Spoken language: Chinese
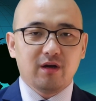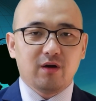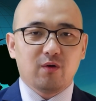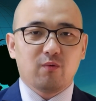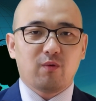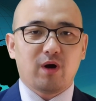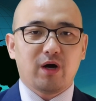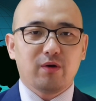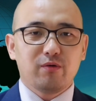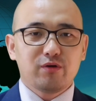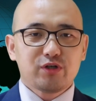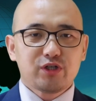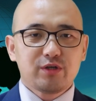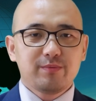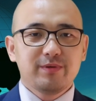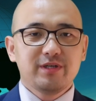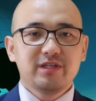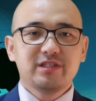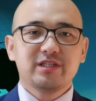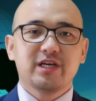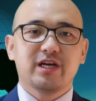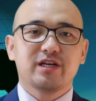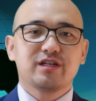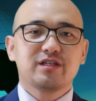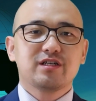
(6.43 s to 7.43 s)
网络视频
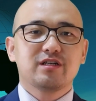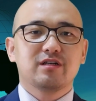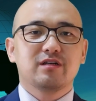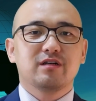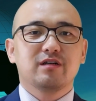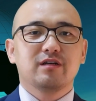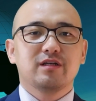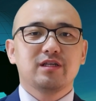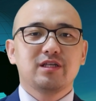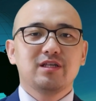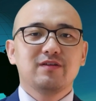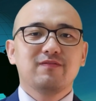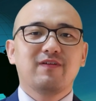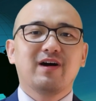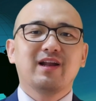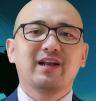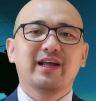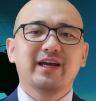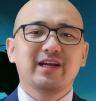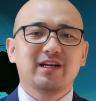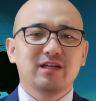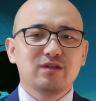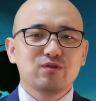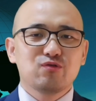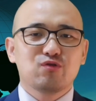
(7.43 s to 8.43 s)
显示，一万来
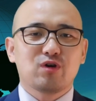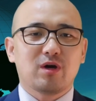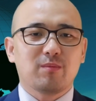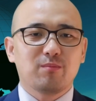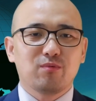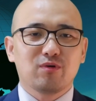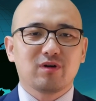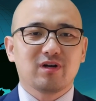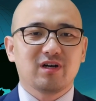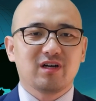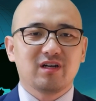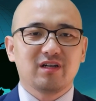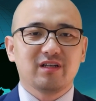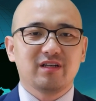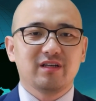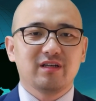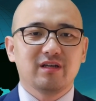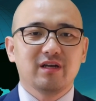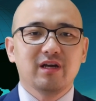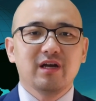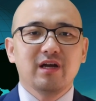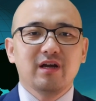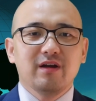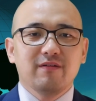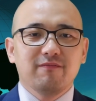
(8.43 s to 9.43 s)
人全部隔离。
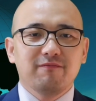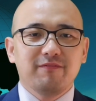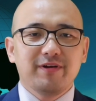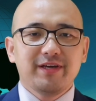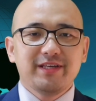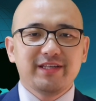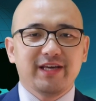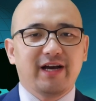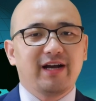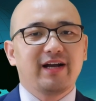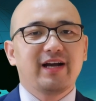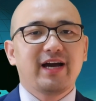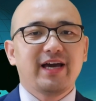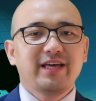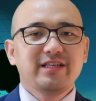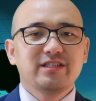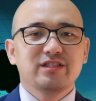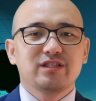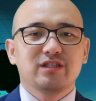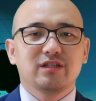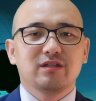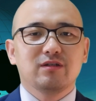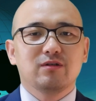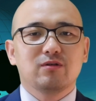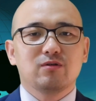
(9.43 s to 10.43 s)
为掩盖疫
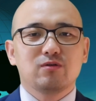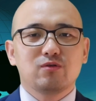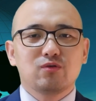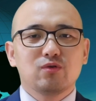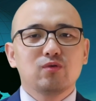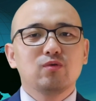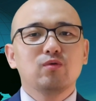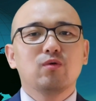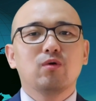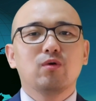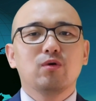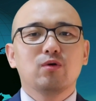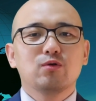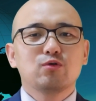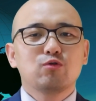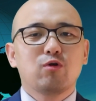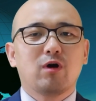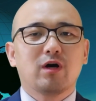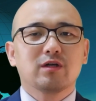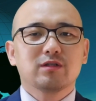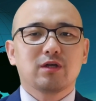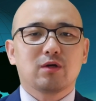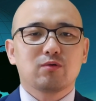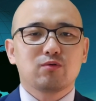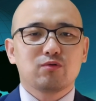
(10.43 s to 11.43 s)
情，中共又
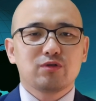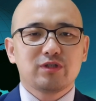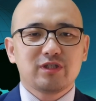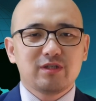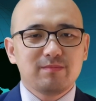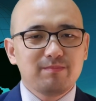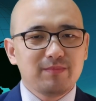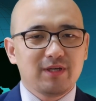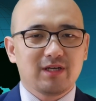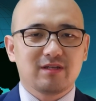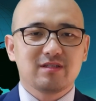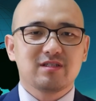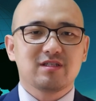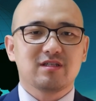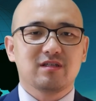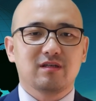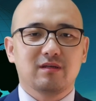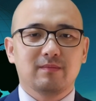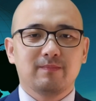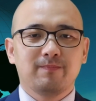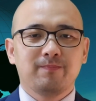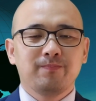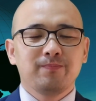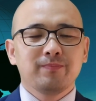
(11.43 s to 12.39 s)
创造出新名词：